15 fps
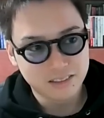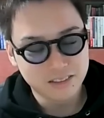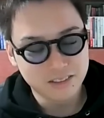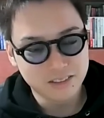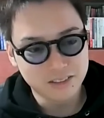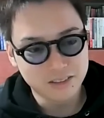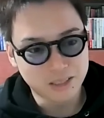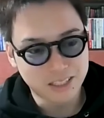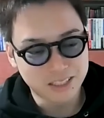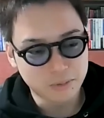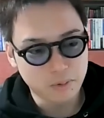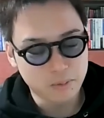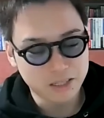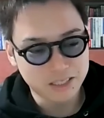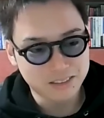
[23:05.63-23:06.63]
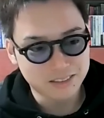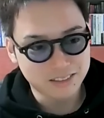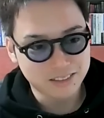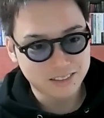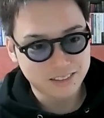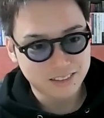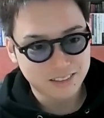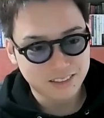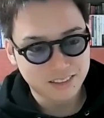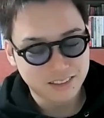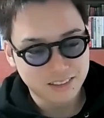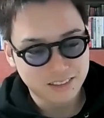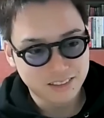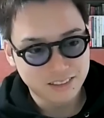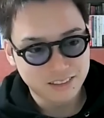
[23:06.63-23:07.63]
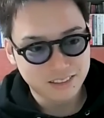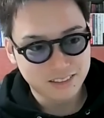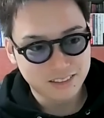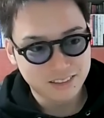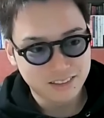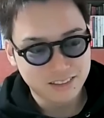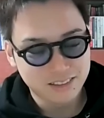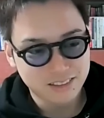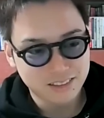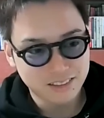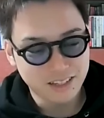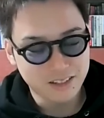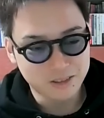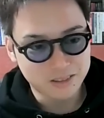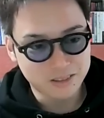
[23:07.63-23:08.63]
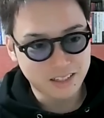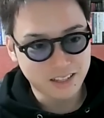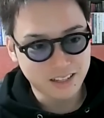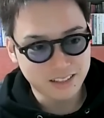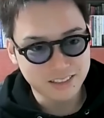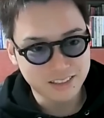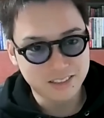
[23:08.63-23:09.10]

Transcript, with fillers: YouTube 始めますって言って